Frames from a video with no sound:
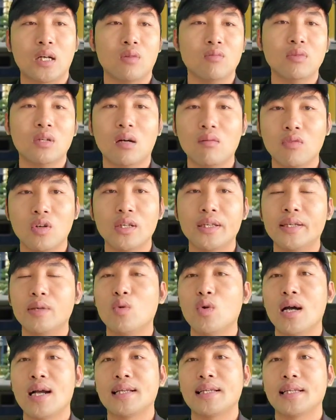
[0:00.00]
cũng không có
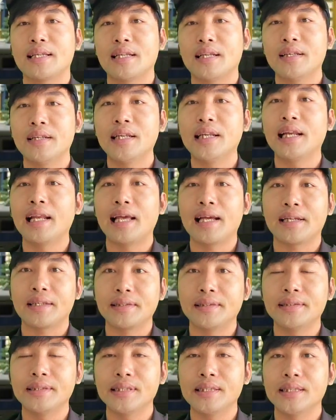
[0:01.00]
liên quan gì đến Đinh Lan
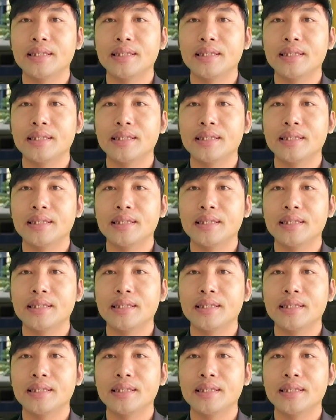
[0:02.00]
nữa